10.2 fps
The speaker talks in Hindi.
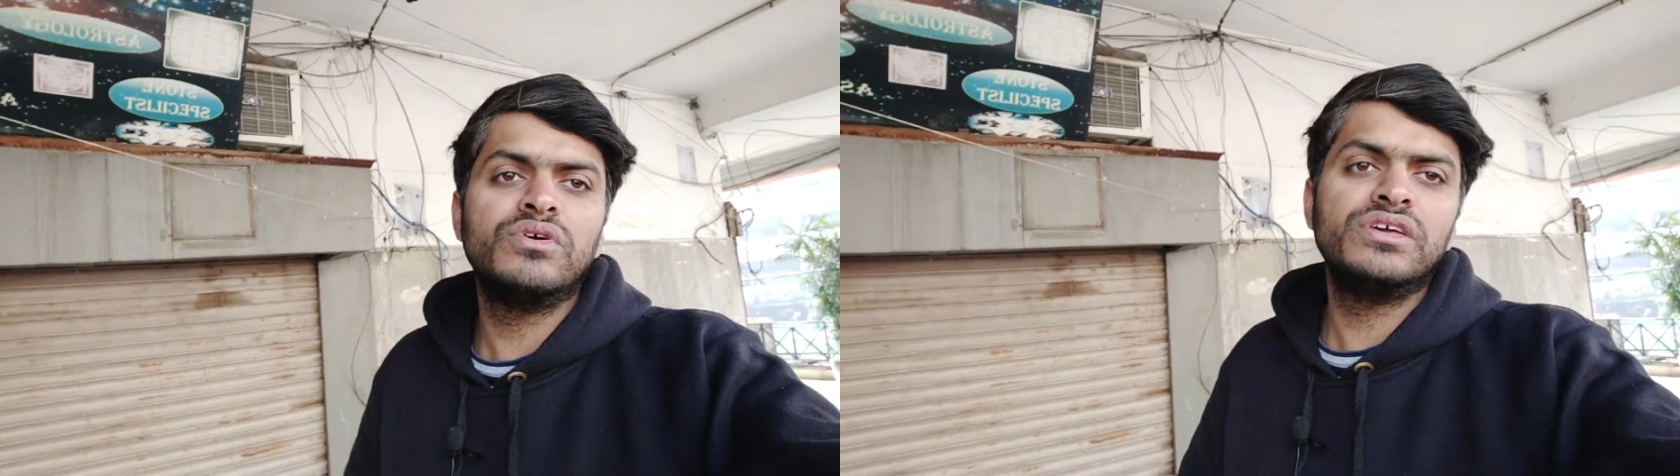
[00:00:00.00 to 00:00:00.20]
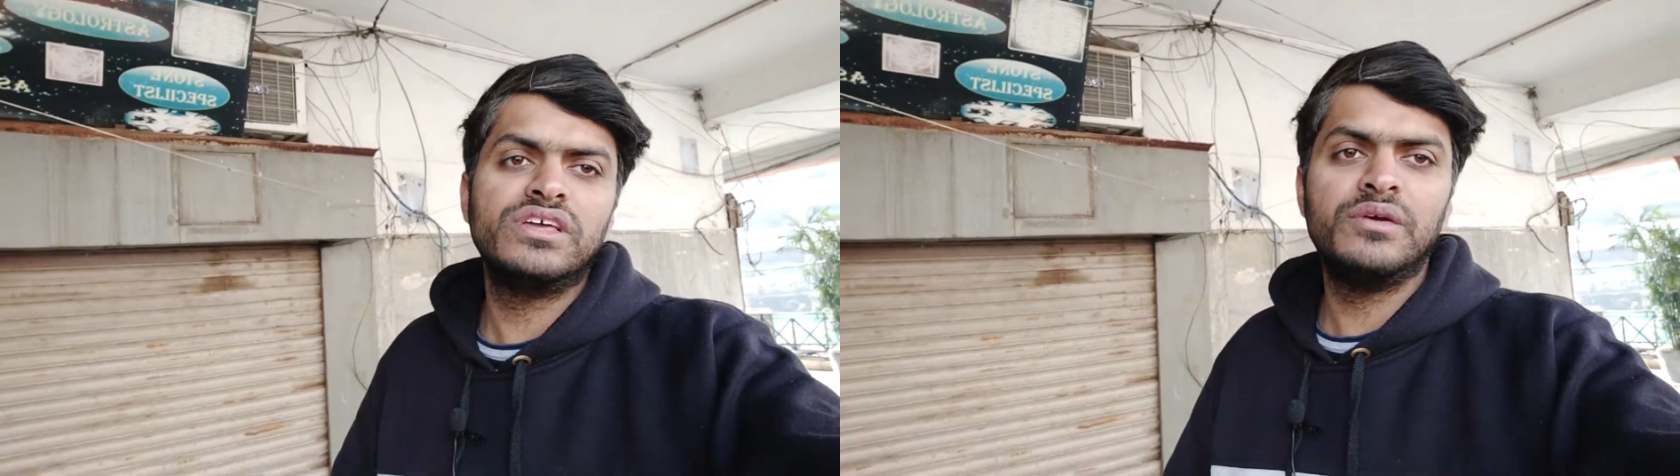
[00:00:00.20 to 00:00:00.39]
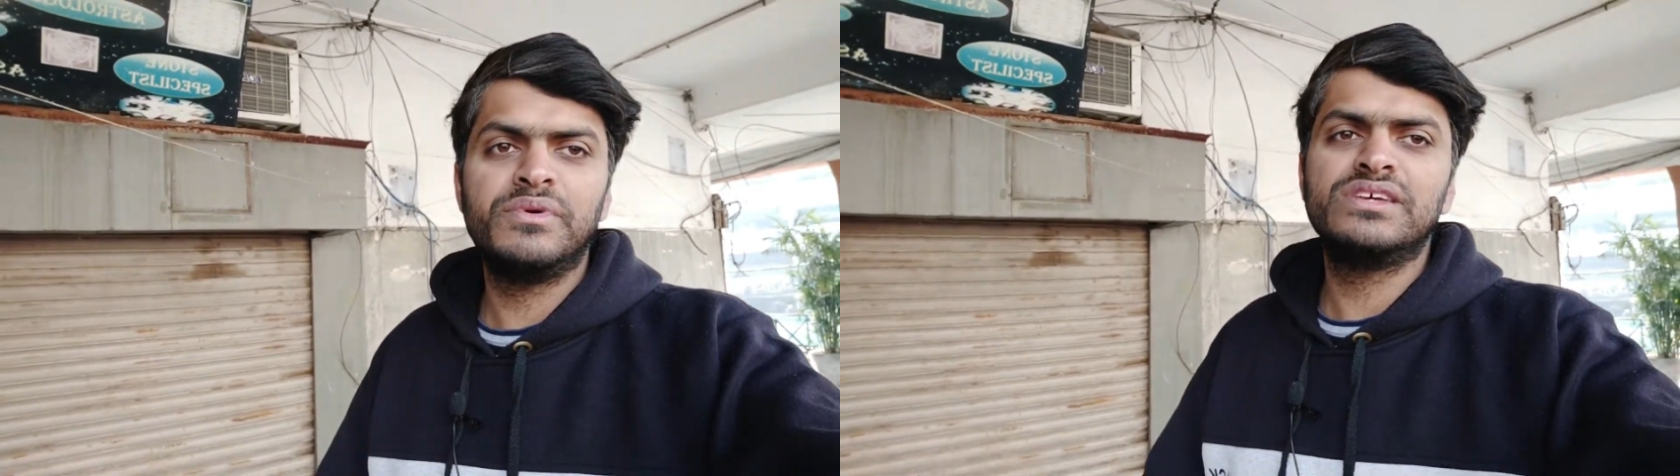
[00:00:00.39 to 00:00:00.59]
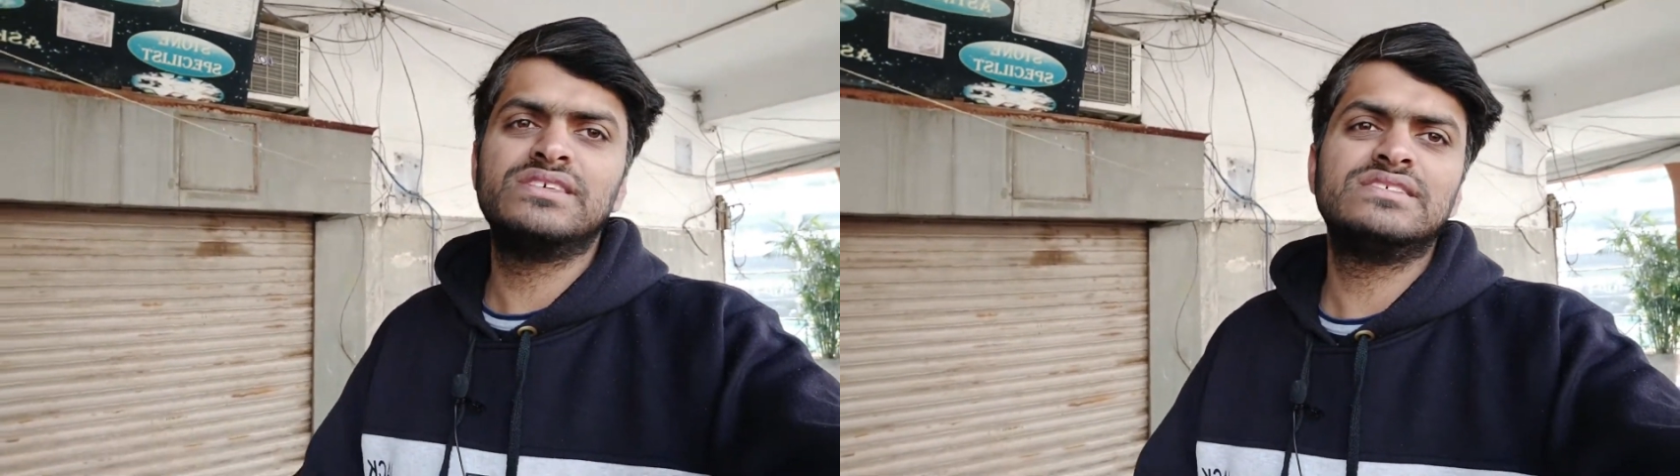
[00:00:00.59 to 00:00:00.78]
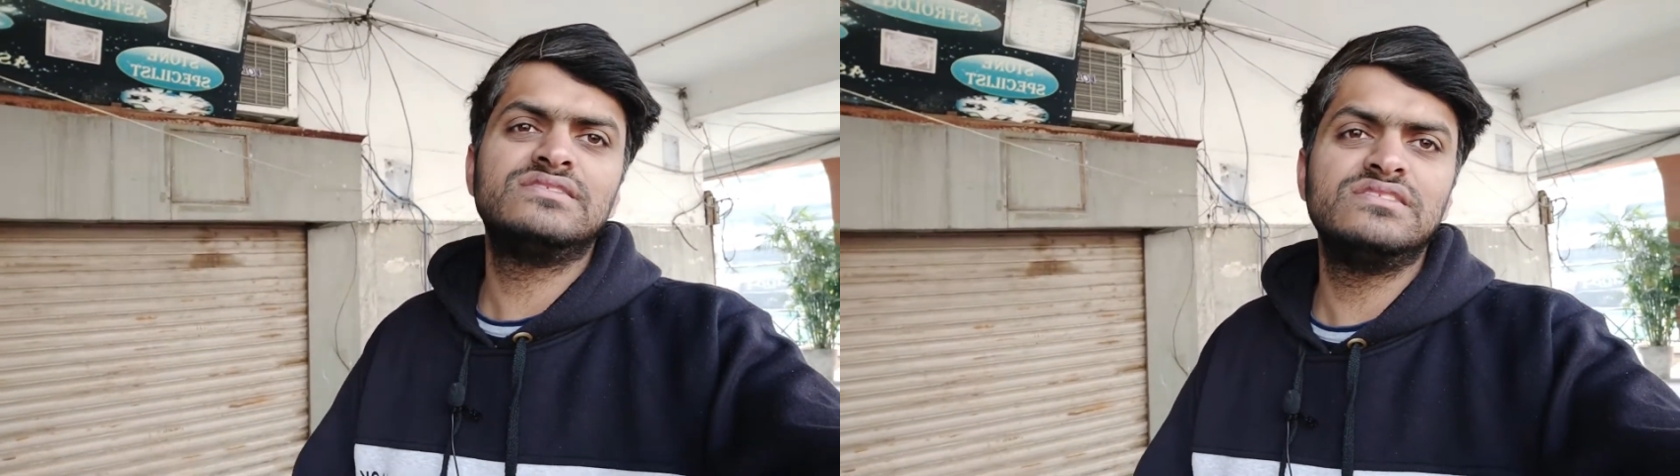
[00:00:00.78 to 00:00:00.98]
कोई गेमिंग
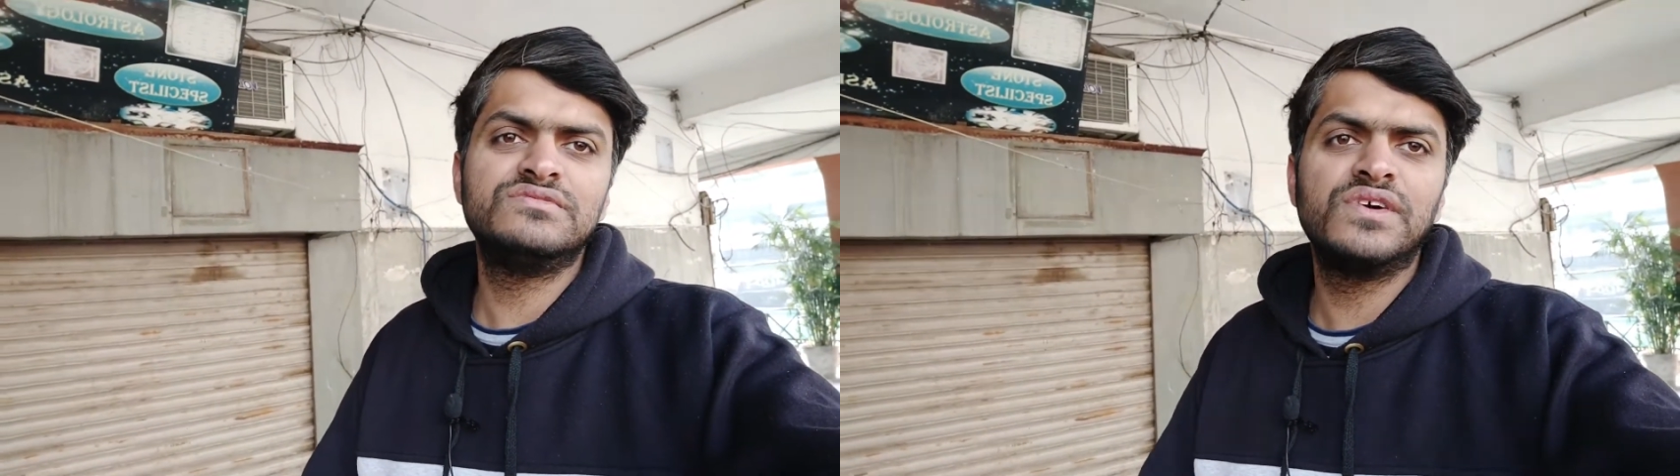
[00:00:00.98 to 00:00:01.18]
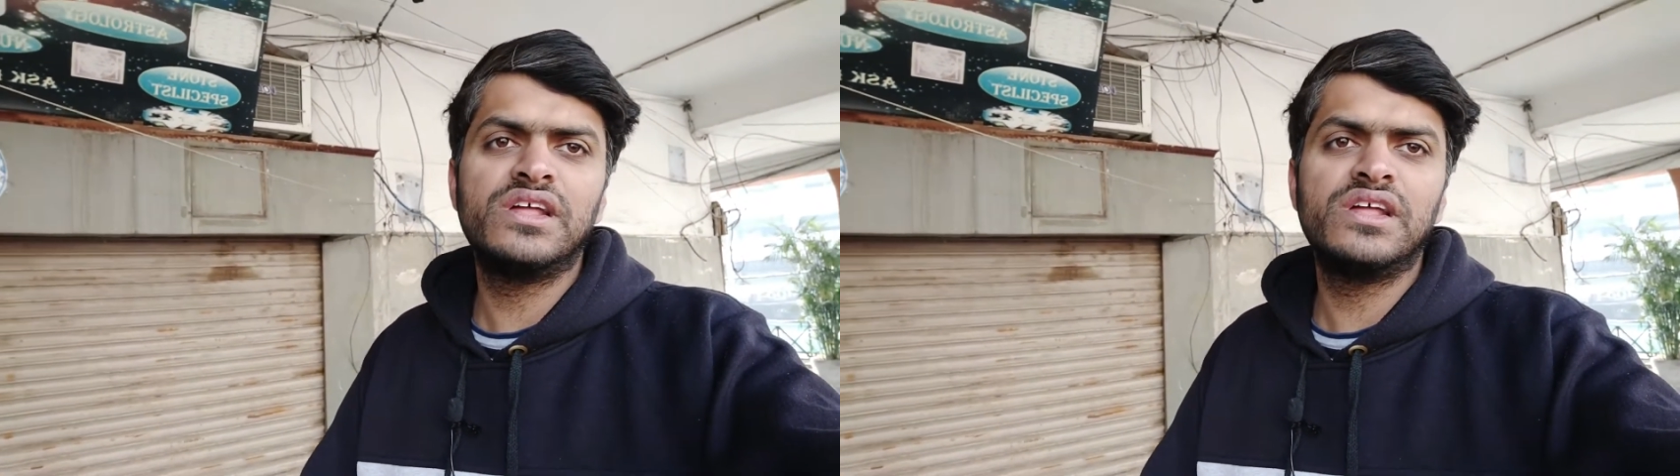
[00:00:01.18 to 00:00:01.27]
एक्सेसरीज़